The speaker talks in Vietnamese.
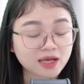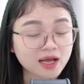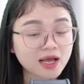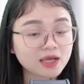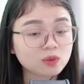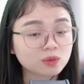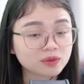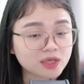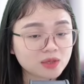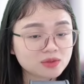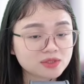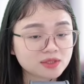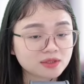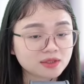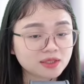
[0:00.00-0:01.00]
Cả hai cùng
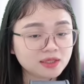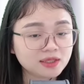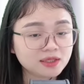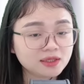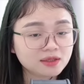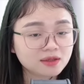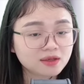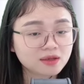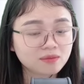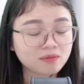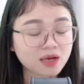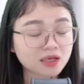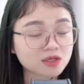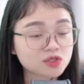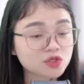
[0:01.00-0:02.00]
nhau rời đi
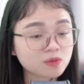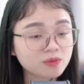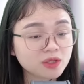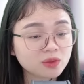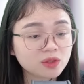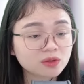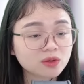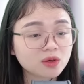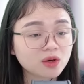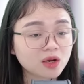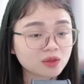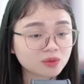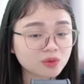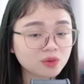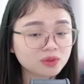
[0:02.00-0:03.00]
Mặc cho Minh Quân
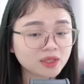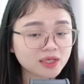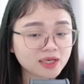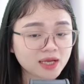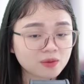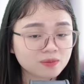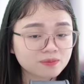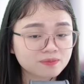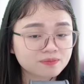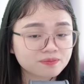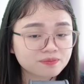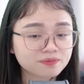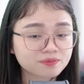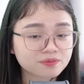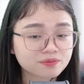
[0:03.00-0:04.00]
có gọi cô thế nào
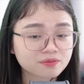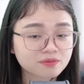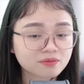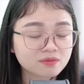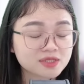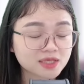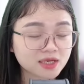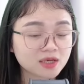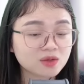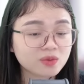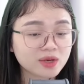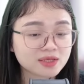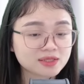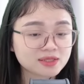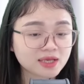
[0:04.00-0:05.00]
Ra
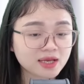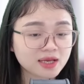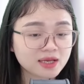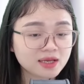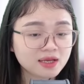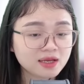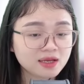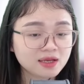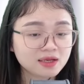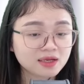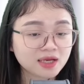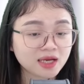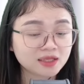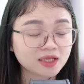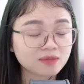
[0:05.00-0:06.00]
đến ngoài xe
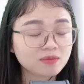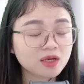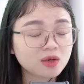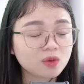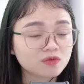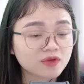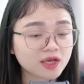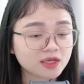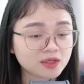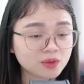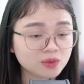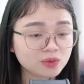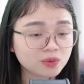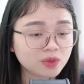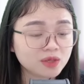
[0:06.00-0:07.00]
Hà Thịnh mới lộ
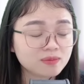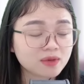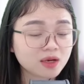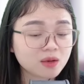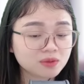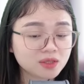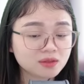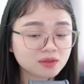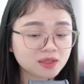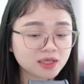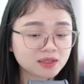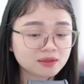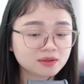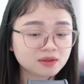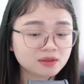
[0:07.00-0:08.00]
vẻ yếu đuối mà khóc
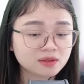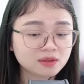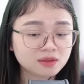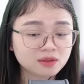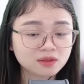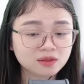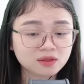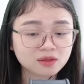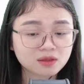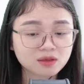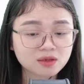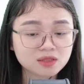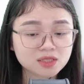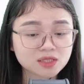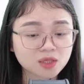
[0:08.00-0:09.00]
nức lên
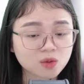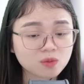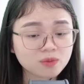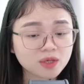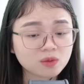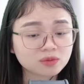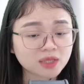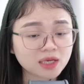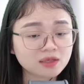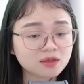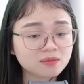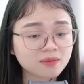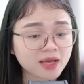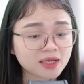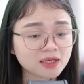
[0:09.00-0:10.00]
Giờ không biết ông
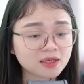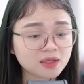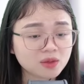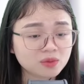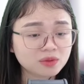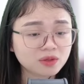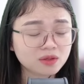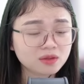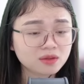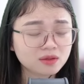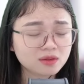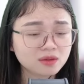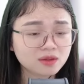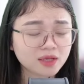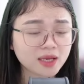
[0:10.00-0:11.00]
ta đưa mẹ đi đâu
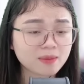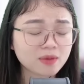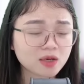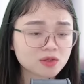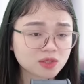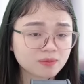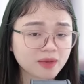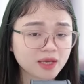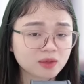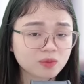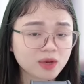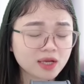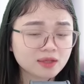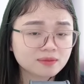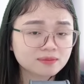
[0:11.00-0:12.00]
nữa Em lo cho
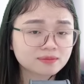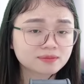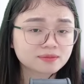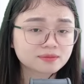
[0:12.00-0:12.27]
mẹ quá